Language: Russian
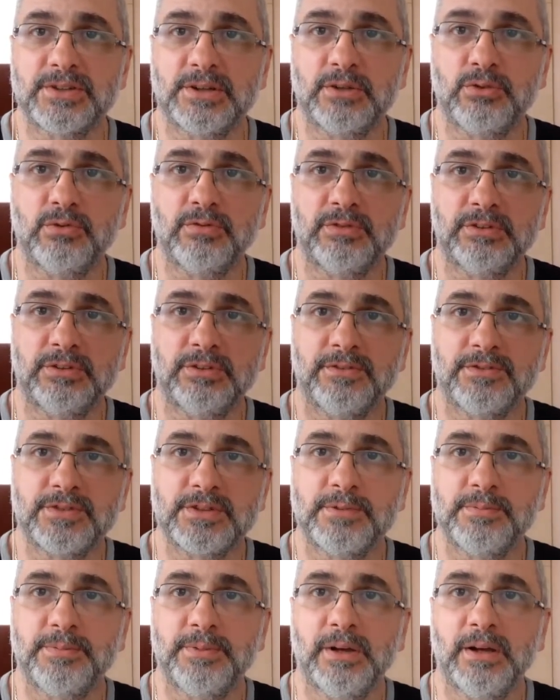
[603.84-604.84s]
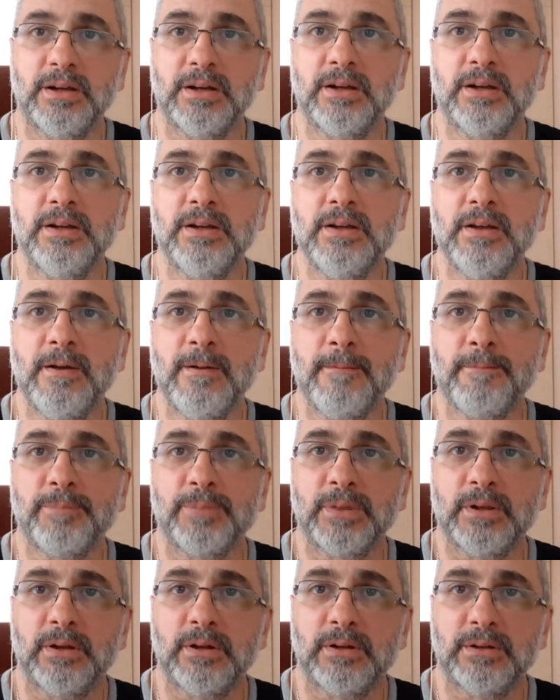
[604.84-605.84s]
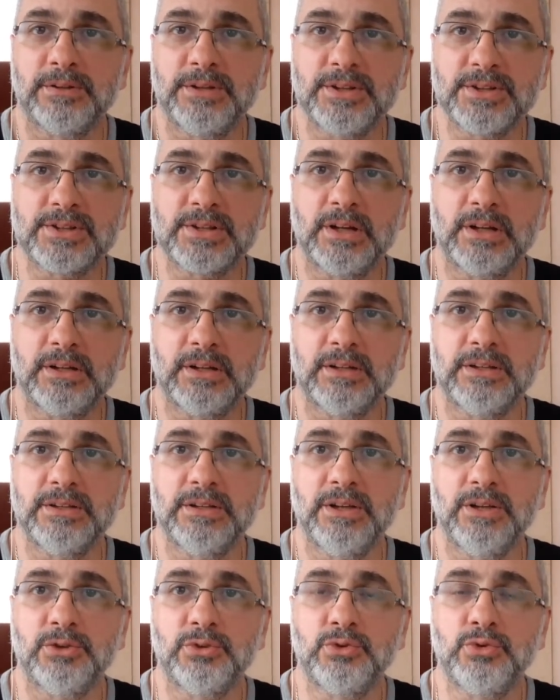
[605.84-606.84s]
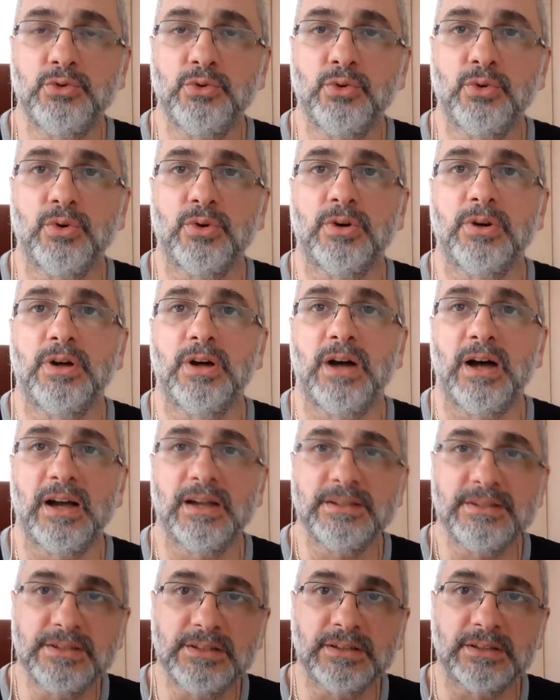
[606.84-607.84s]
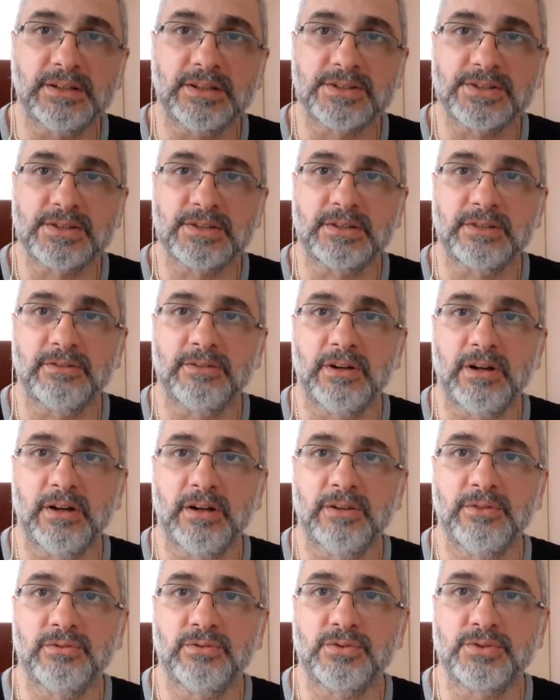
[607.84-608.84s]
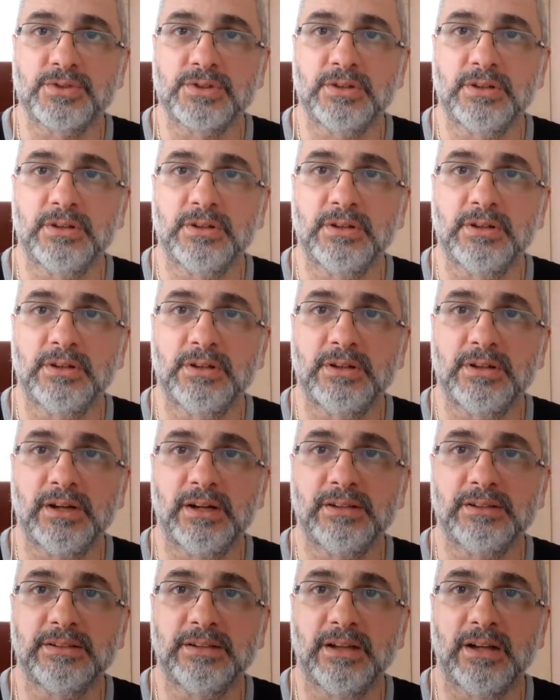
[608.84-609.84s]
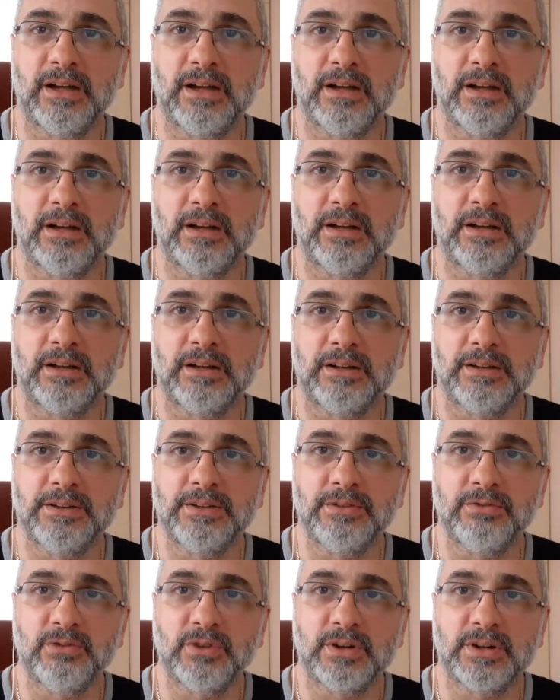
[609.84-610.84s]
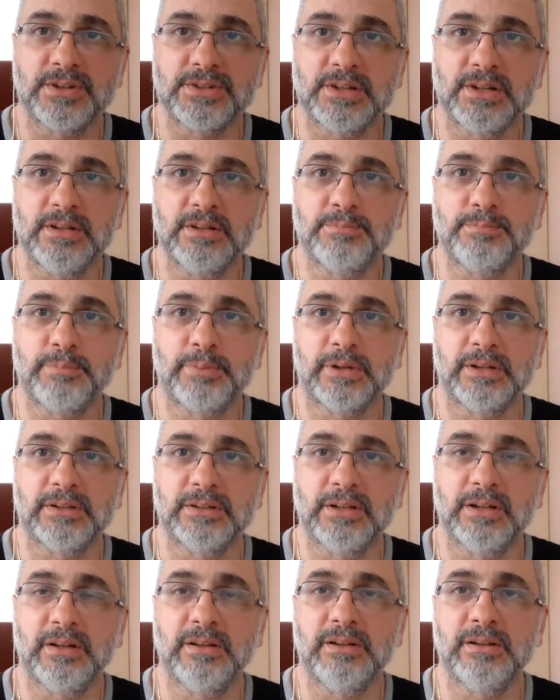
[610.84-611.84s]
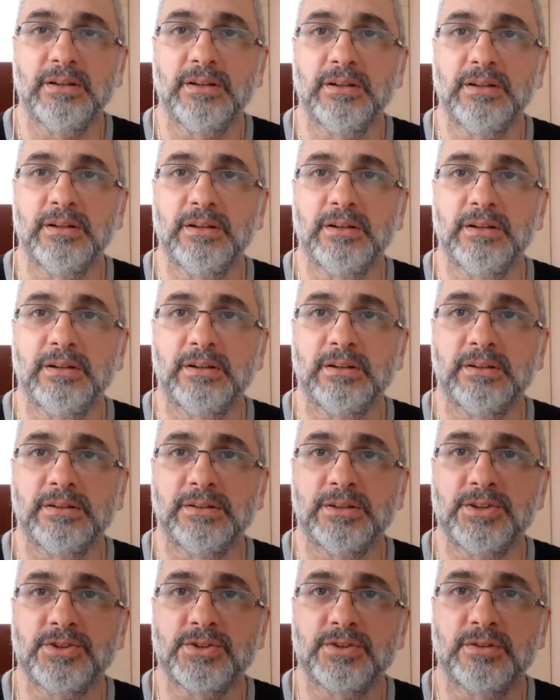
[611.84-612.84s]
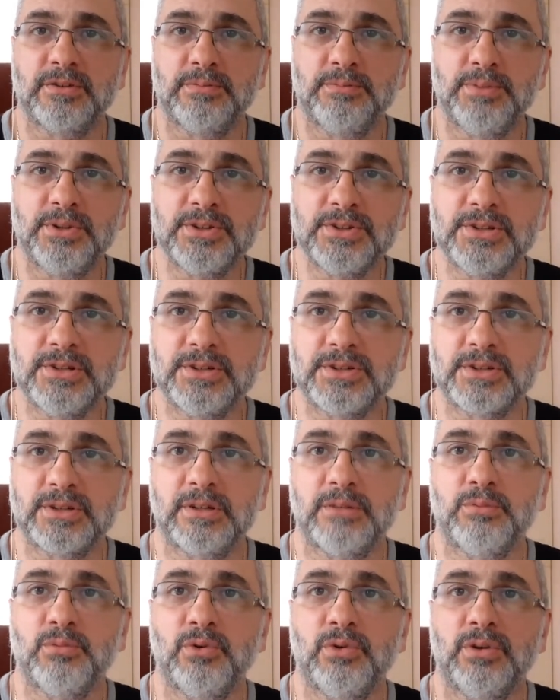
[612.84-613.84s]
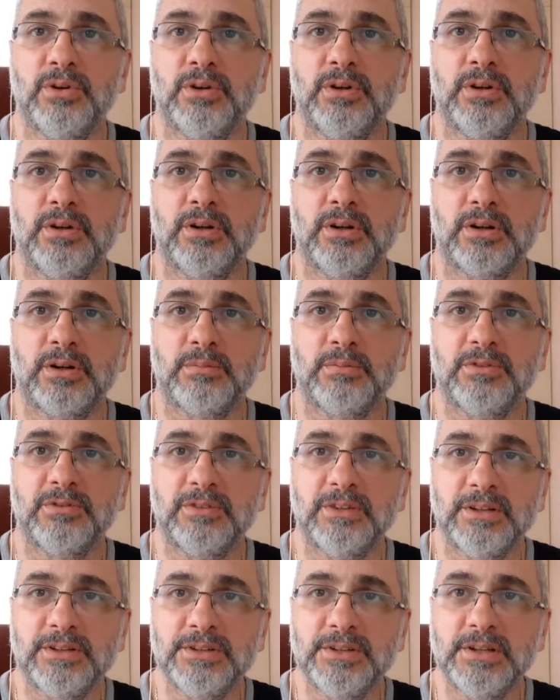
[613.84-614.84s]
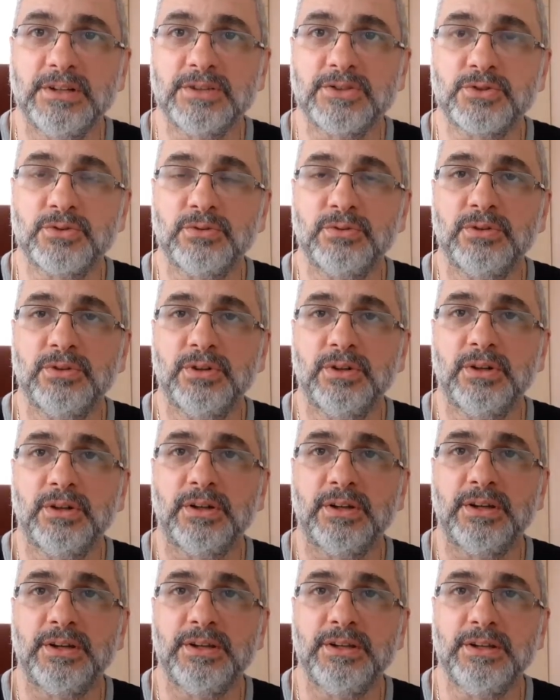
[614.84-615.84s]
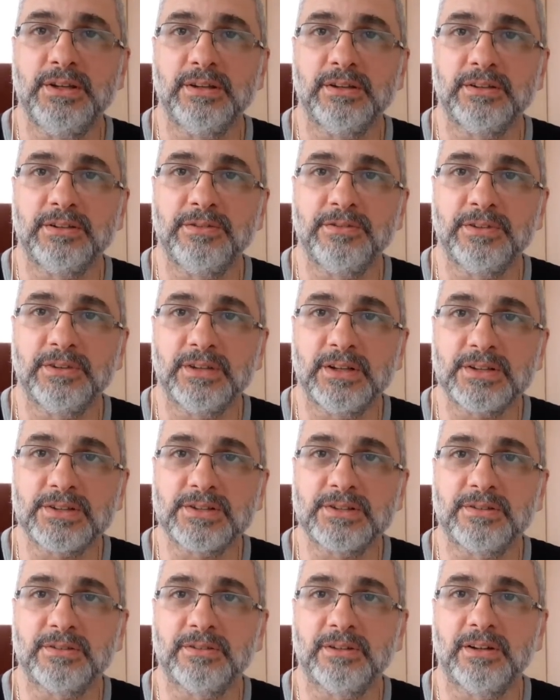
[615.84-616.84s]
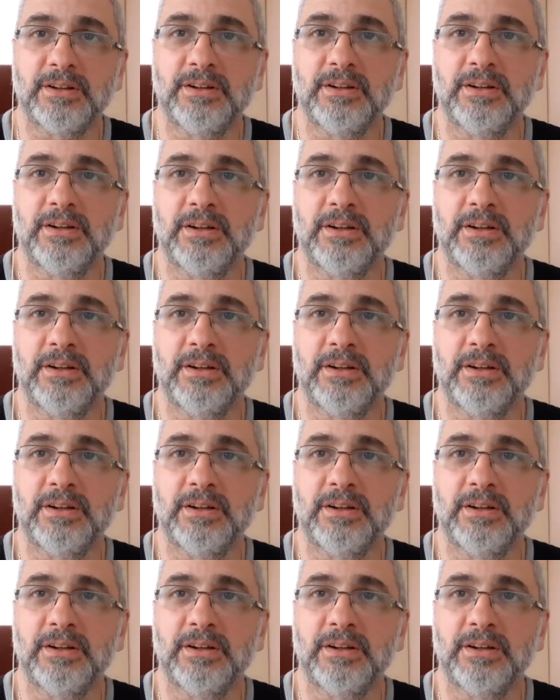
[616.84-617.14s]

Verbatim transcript: закованным в цепях несколько дней до 11 августа, когда его хозяин продал значит, персидскому рабовладельцу, и 12